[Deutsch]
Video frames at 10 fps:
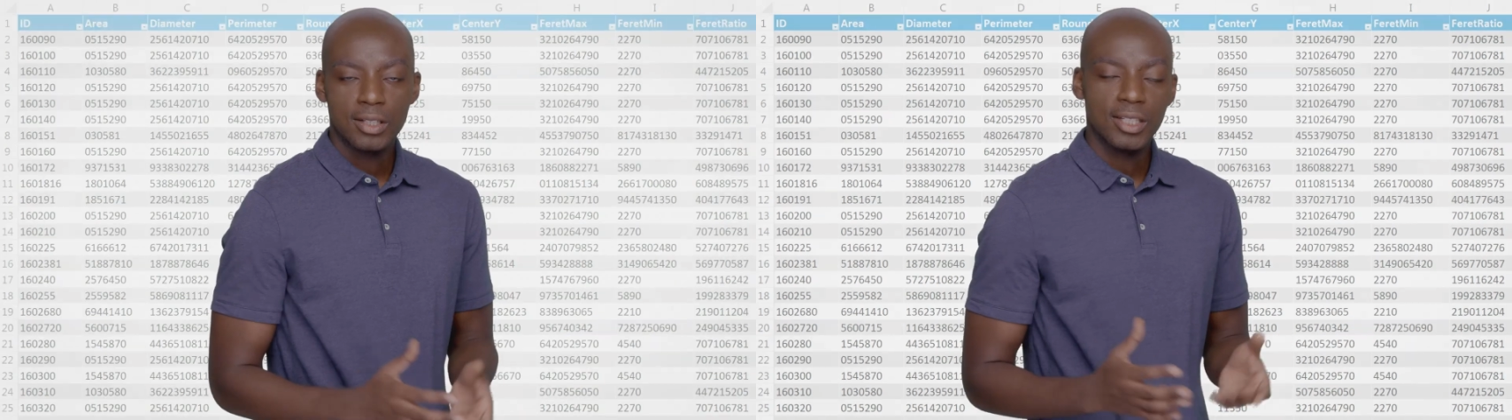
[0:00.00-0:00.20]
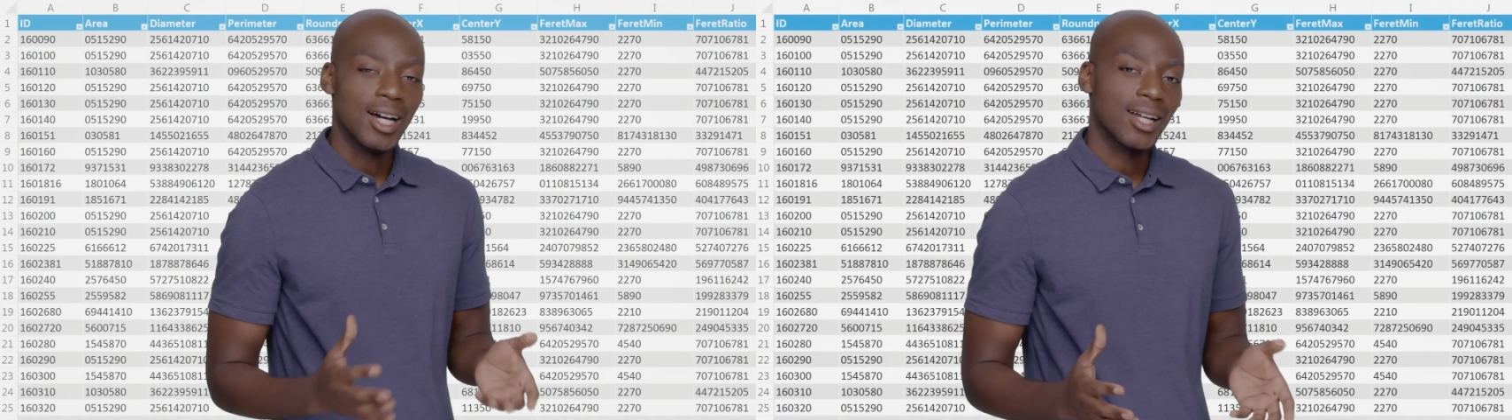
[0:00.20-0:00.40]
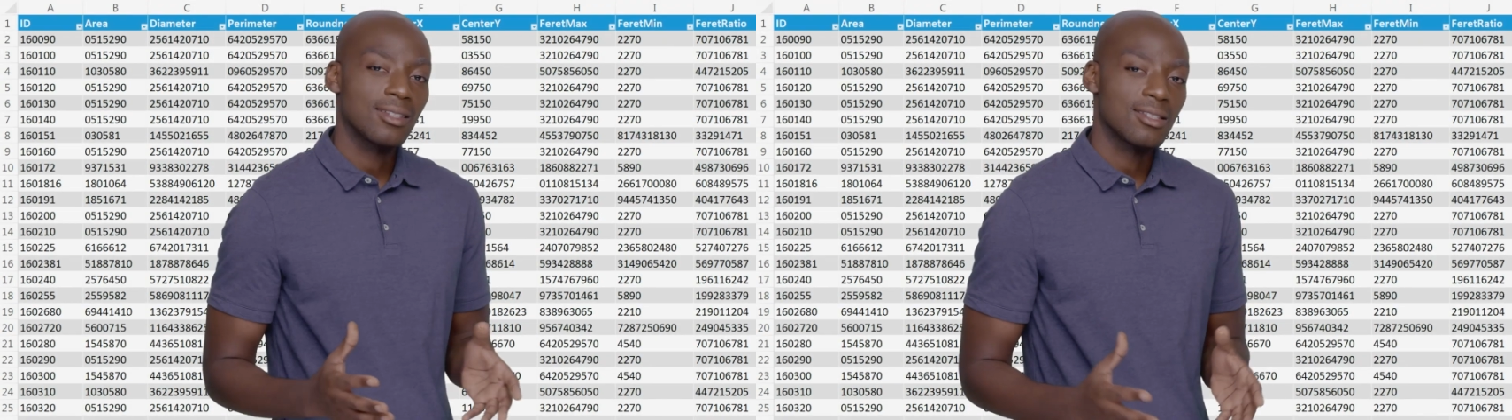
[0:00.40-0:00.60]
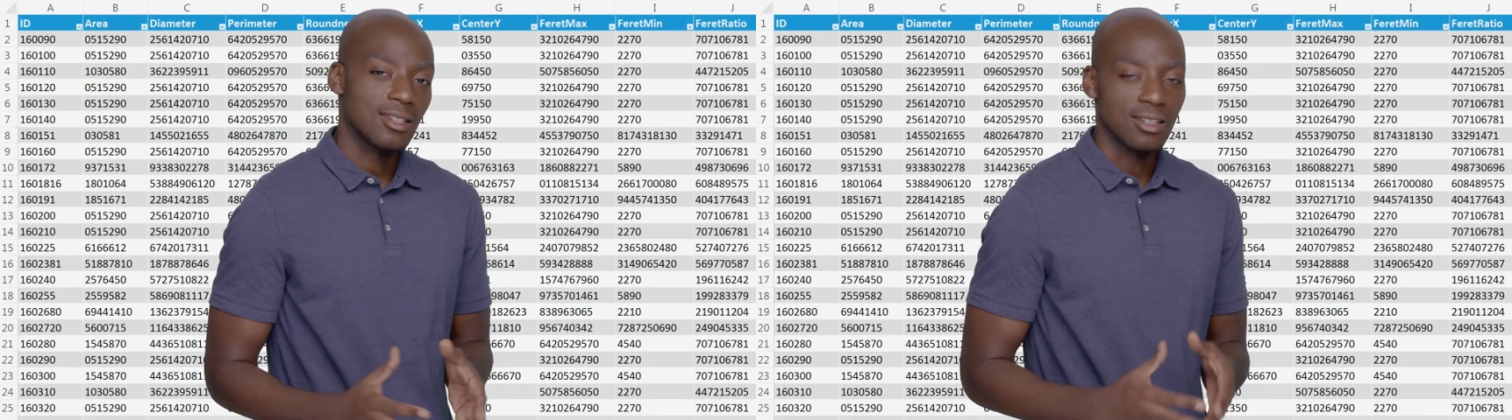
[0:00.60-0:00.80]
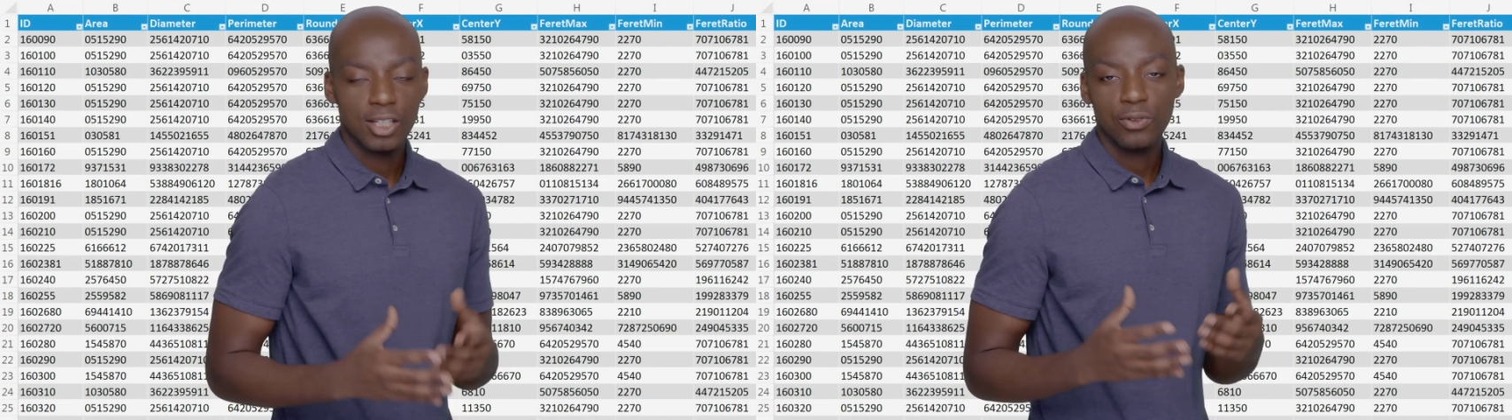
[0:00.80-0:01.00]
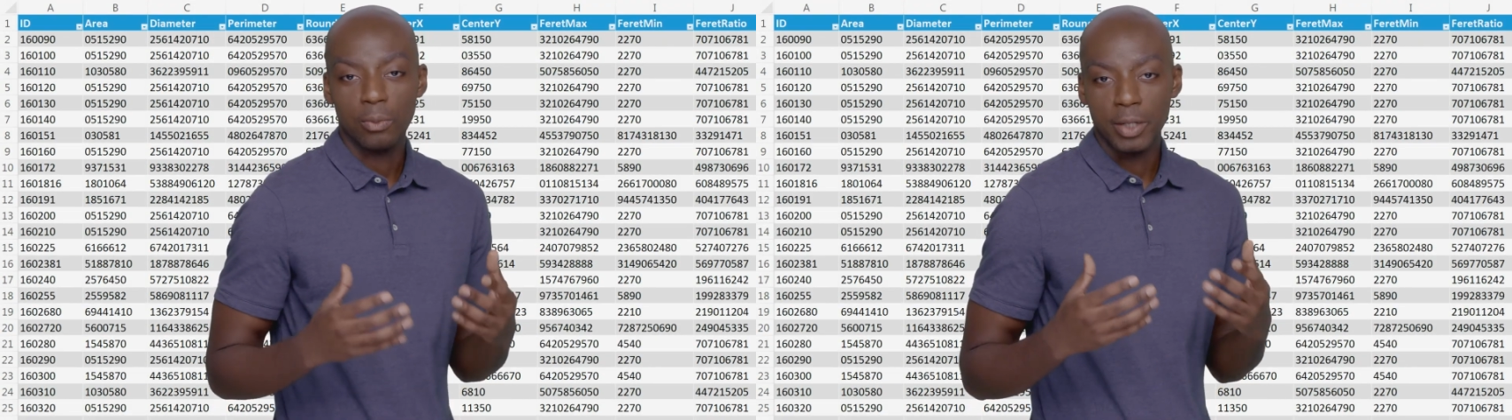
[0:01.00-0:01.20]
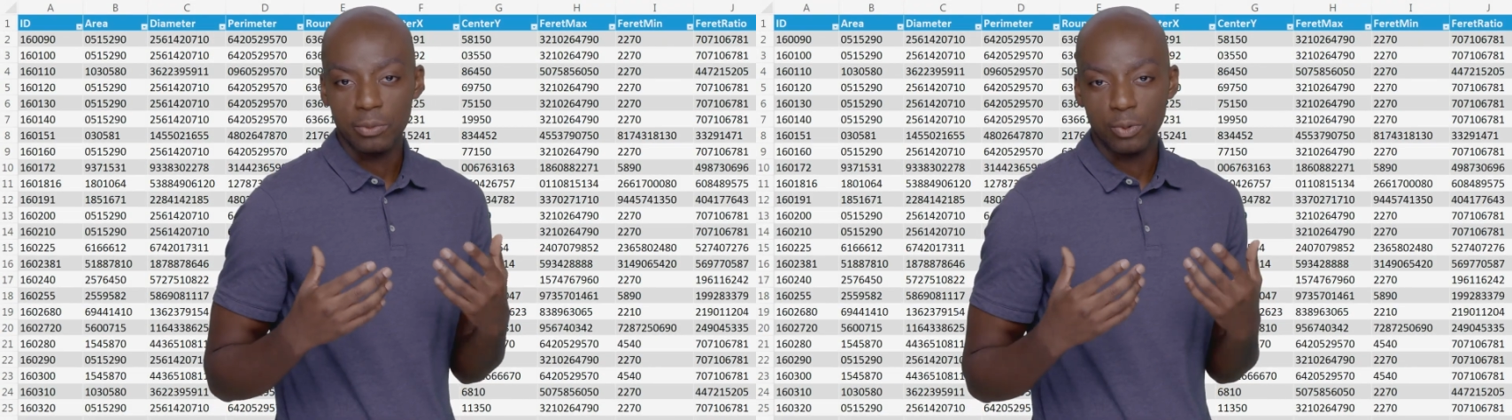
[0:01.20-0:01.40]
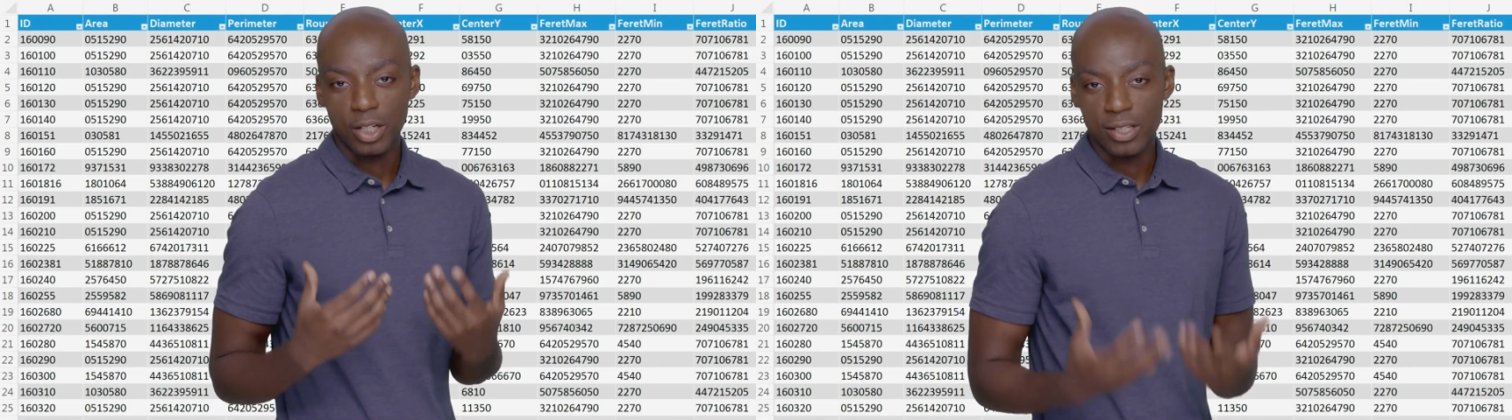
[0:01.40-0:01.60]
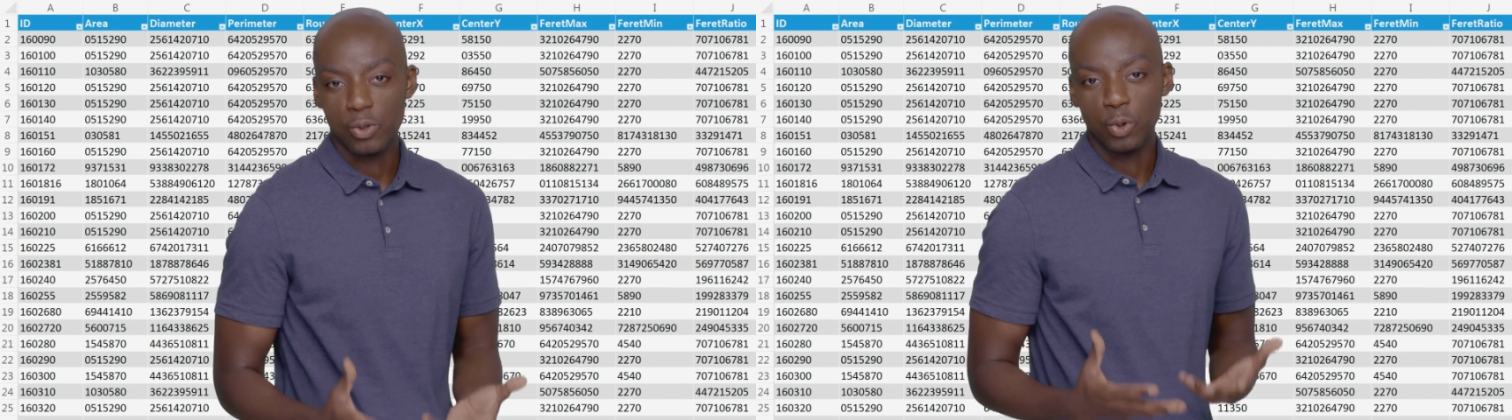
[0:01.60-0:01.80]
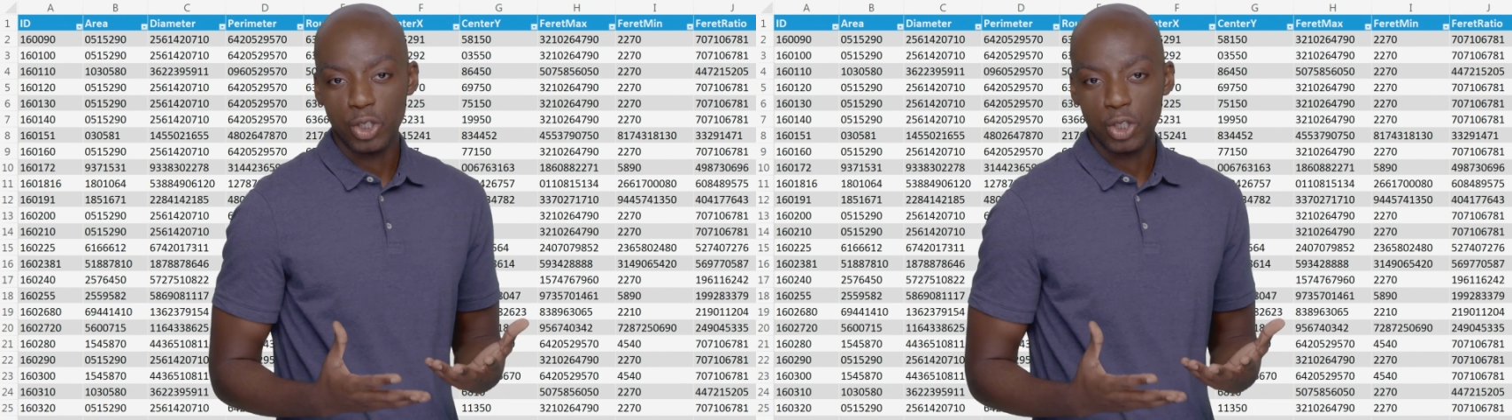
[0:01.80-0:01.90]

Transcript: Die Daten sind nicht vor Manipulation